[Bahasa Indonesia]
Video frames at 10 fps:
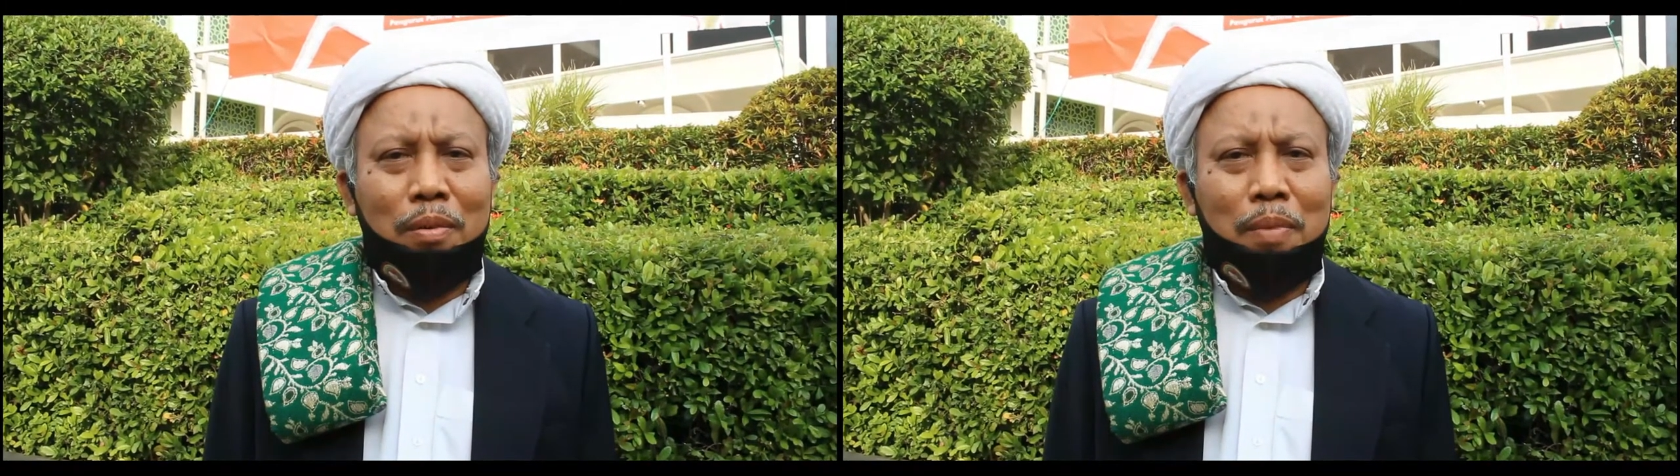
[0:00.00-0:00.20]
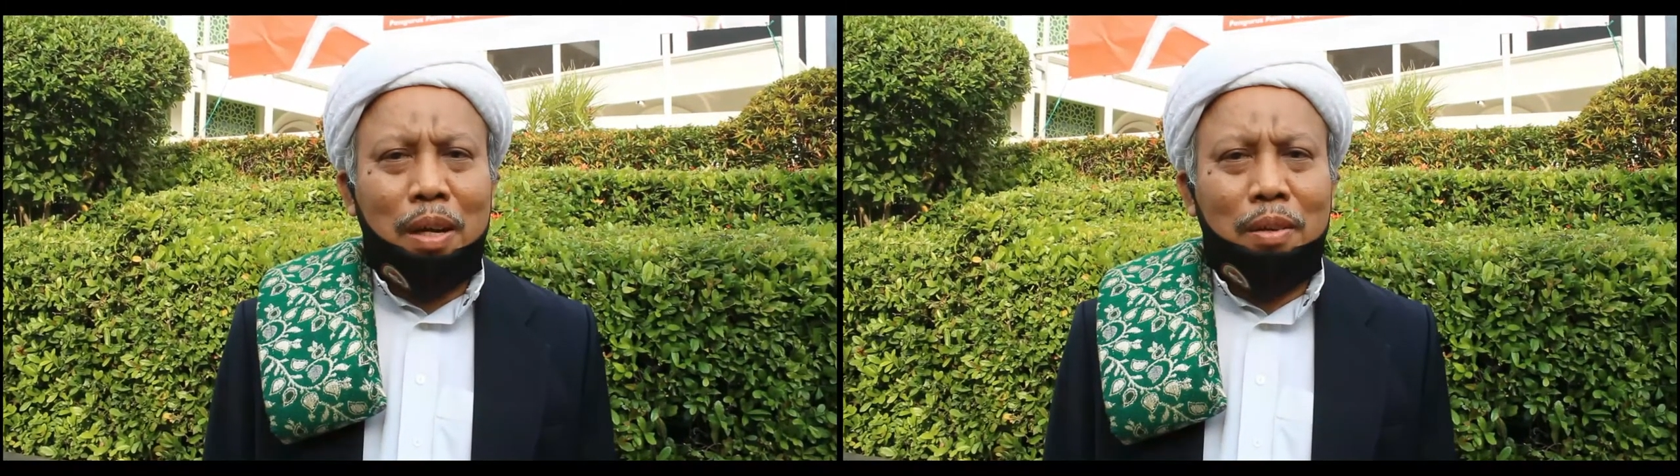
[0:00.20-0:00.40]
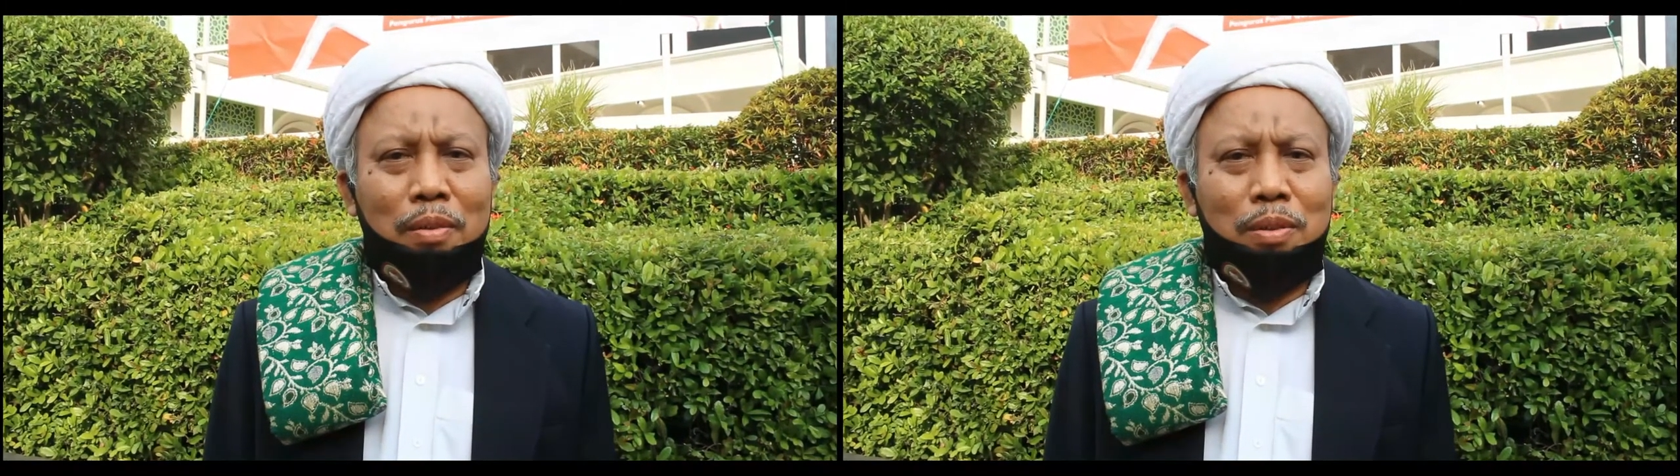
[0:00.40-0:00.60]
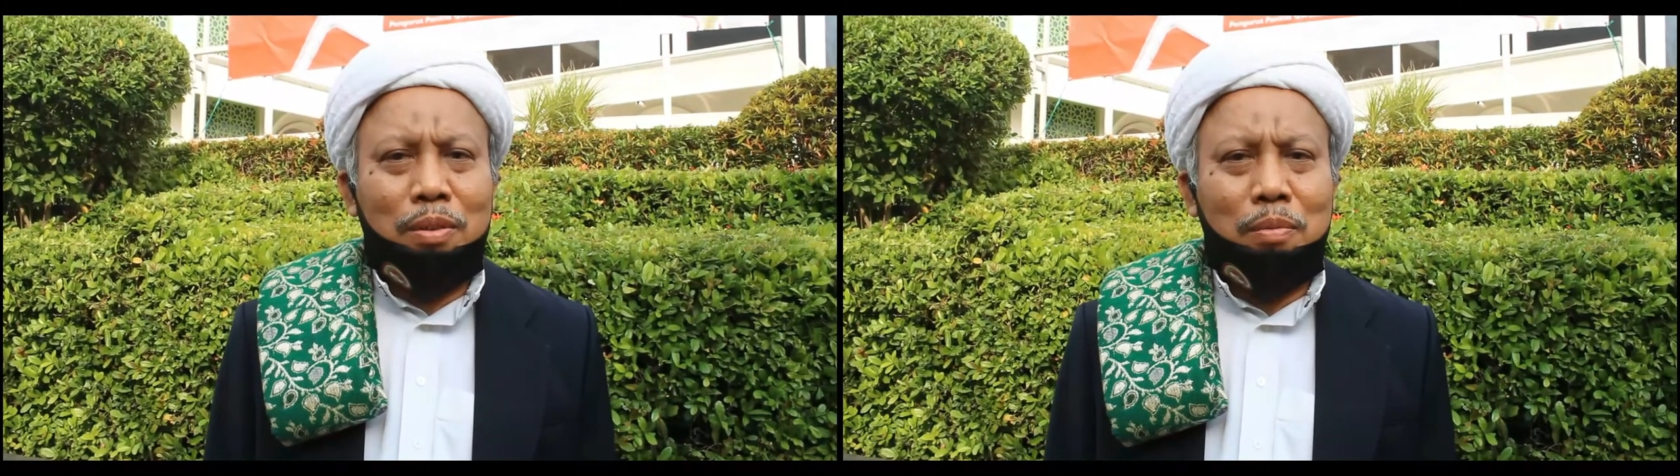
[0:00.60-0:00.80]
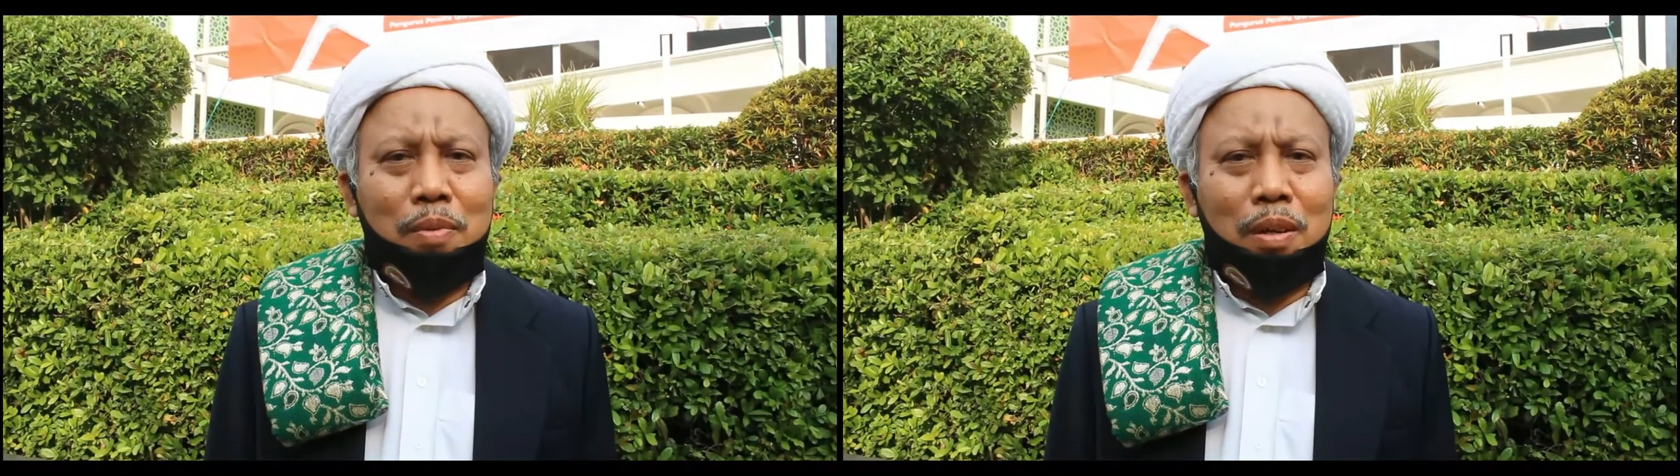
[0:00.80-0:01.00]
Baing
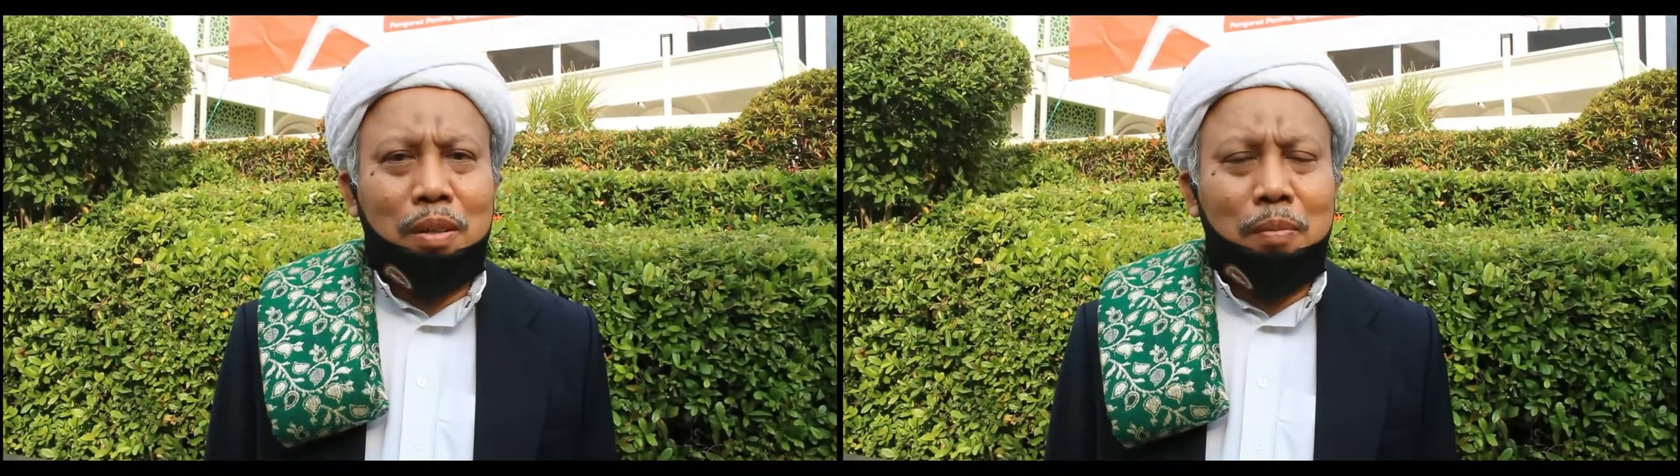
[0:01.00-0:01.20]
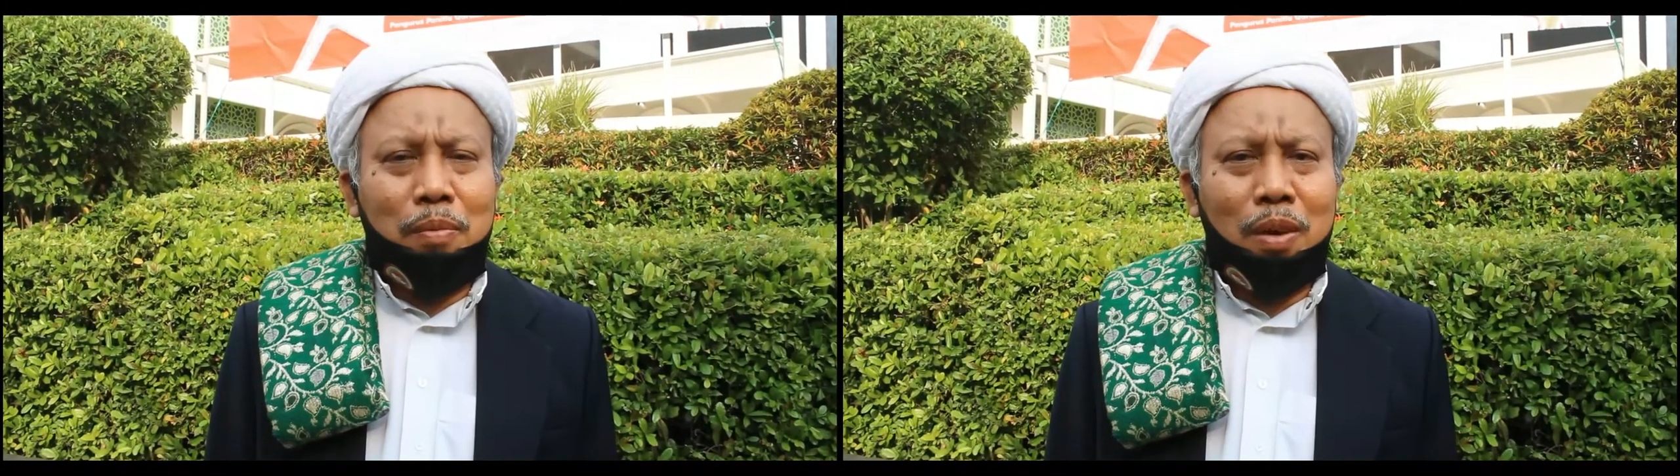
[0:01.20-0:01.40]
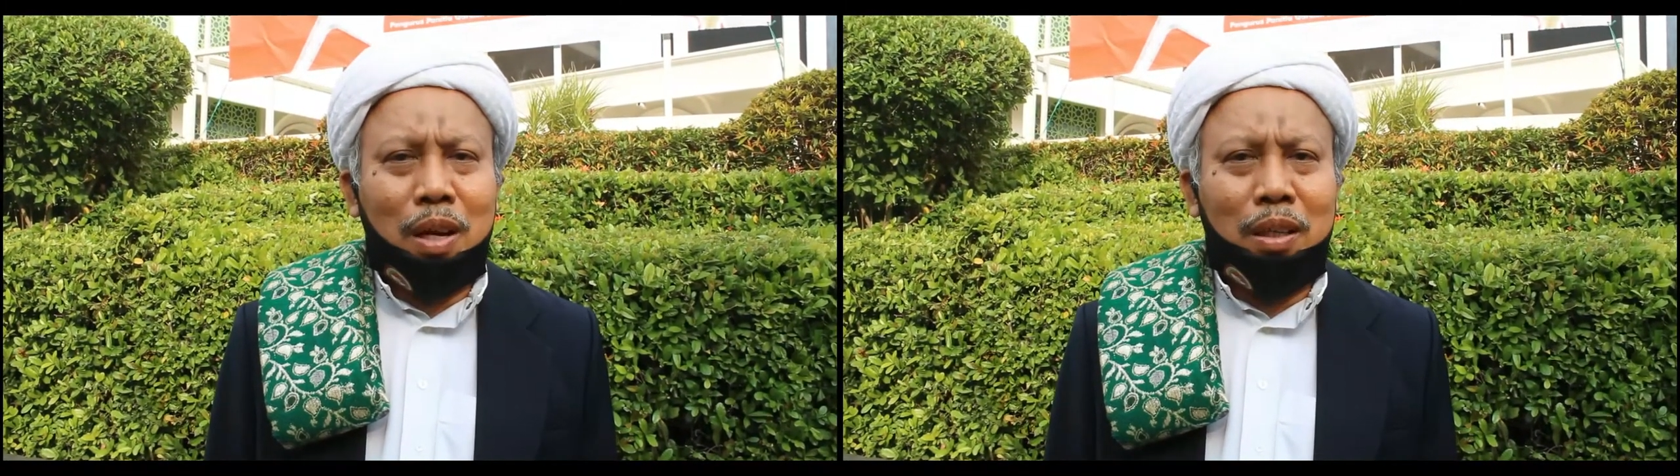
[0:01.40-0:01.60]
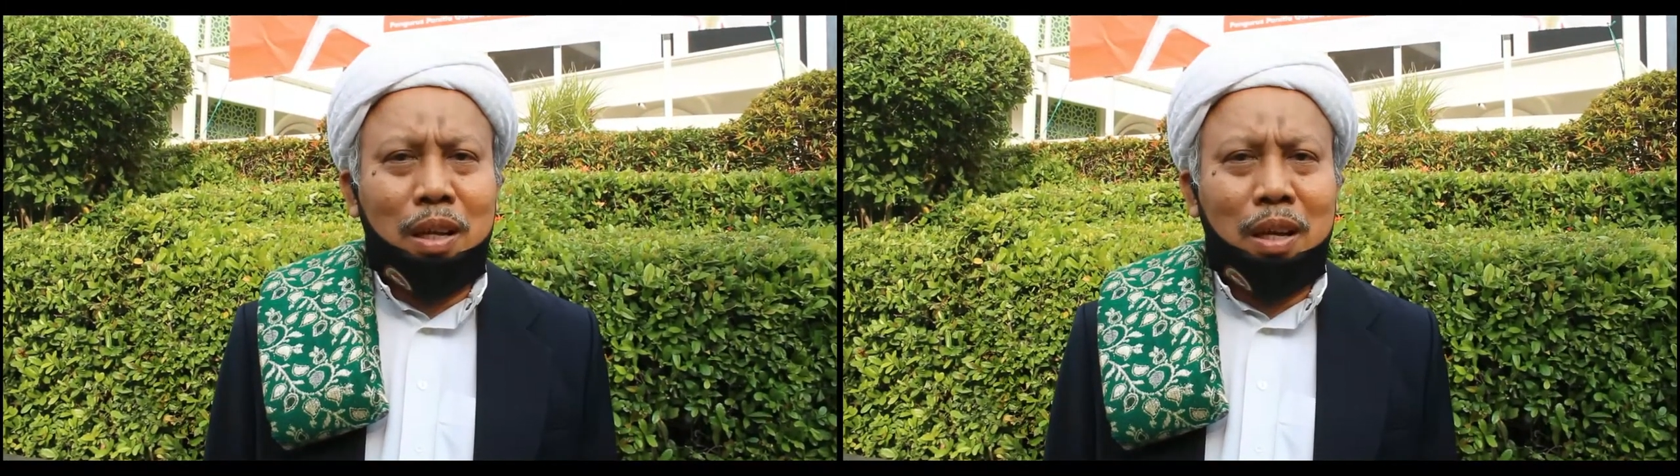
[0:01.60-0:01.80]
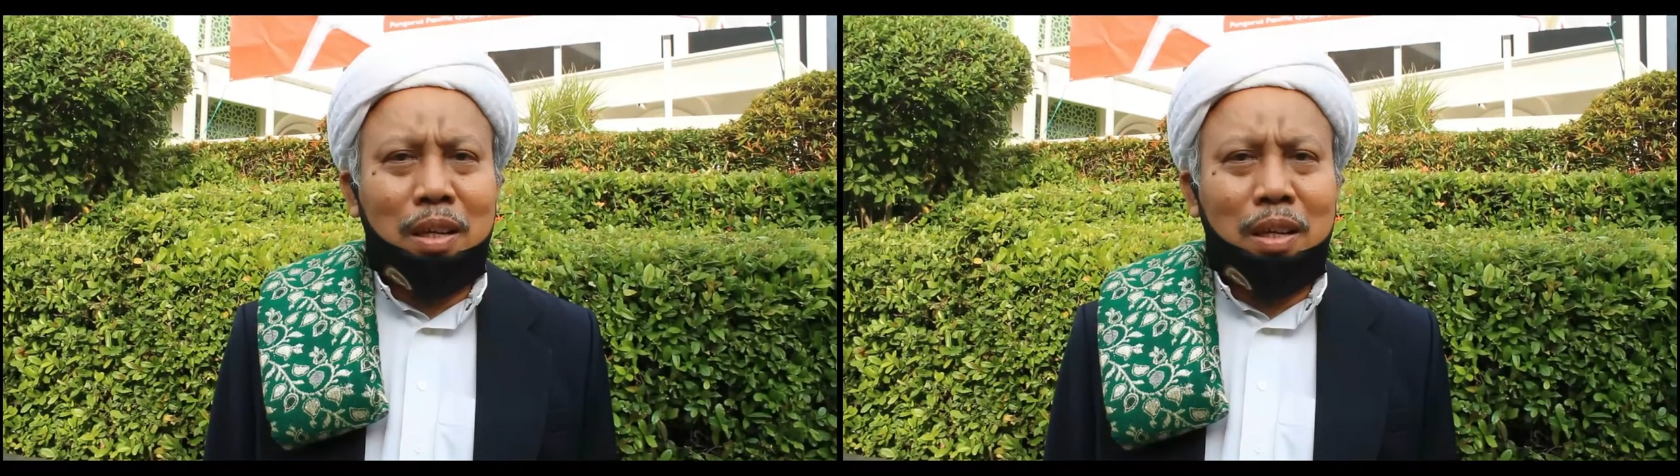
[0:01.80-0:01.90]
Yusuf Kabupaten Purwakarta